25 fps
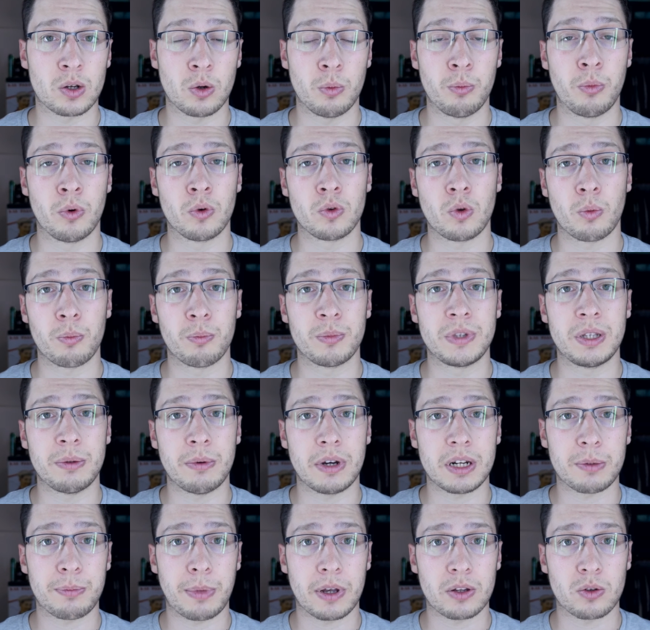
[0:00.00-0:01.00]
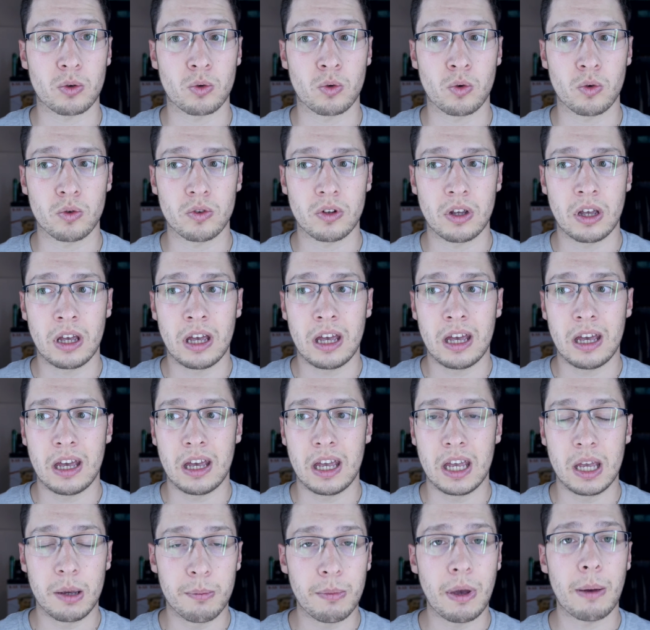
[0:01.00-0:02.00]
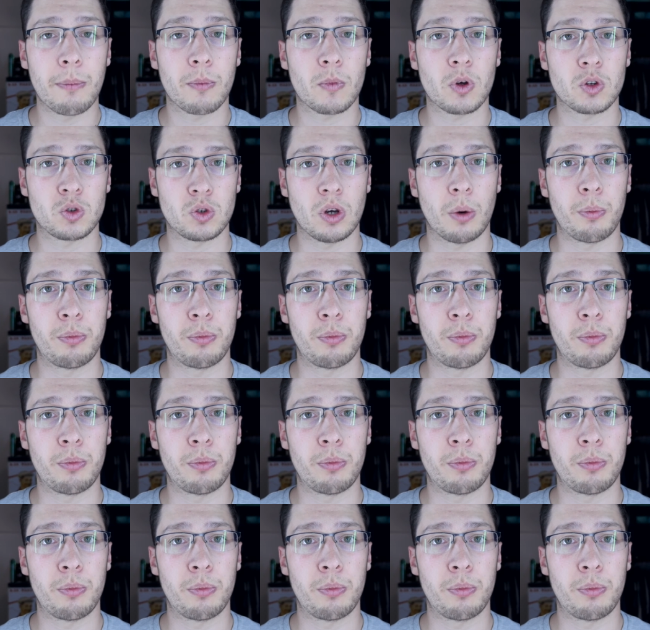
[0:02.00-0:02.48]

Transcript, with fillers: le bon nombre d'images par seconde, et même quand tu as